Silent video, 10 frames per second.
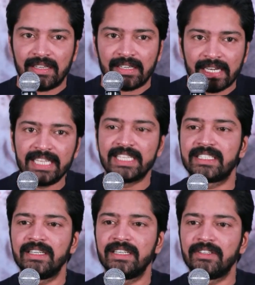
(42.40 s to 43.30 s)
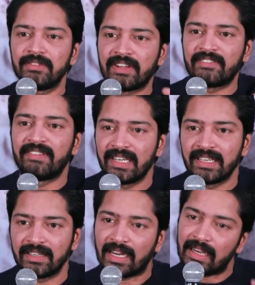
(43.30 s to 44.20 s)
ఏం చేసినా నేను నవ్వాలి
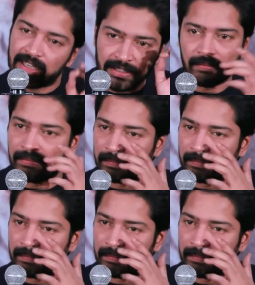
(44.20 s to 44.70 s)
అన్నది